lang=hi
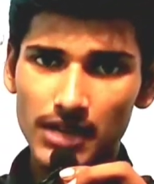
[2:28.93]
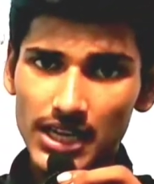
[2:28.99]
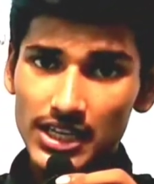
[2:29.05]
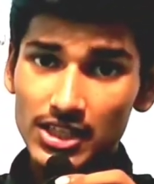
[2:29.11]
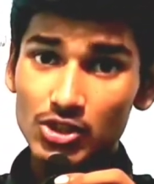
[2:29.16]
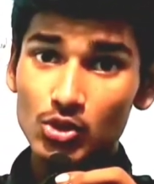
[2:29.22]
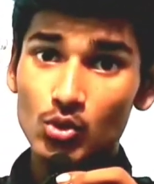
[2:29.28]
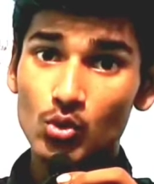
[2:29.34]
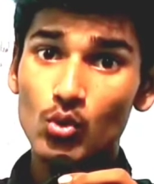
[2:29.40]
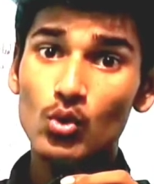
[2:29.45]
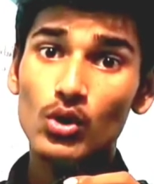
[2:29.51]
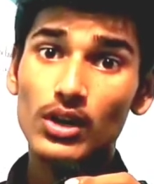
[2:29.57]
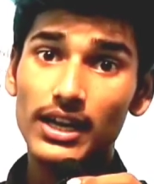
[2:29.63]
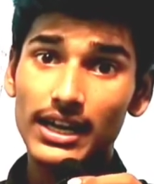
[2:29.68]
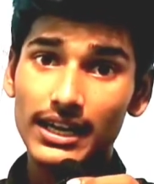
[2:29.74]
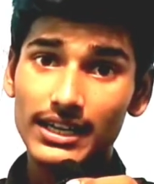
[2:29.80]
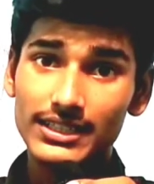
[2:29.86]
मेन्स e
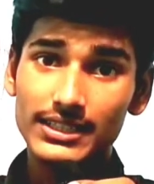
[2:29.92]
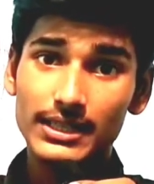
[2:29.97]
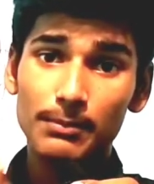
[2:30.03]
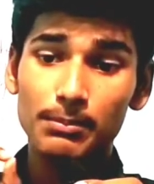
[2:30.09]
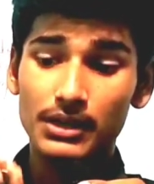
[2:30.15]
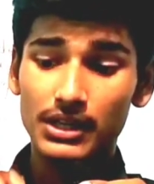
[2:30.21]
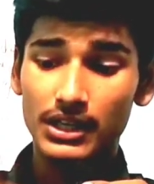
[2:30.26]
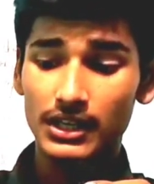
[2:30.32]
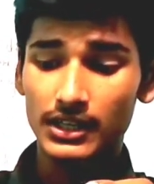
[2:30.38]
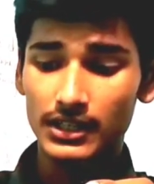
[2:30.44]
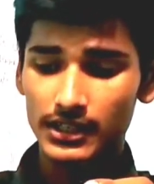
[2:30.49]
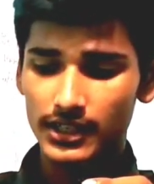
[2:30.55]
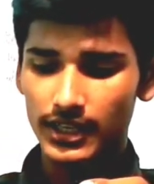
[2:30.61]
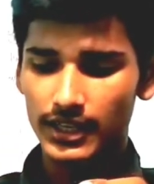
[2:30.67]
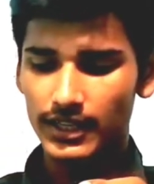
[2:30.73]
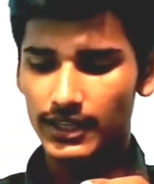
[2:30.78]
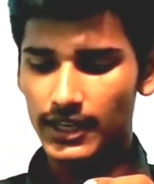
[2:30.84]
को एक्सेप्ट
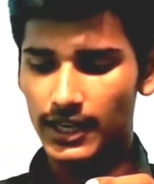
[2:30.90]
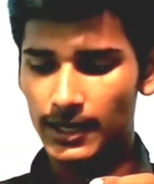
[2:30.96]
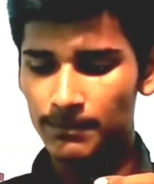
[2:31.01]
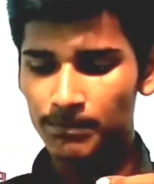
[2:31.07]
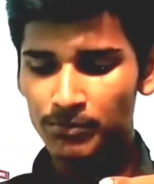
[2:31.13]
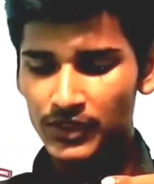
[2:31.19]
करेगा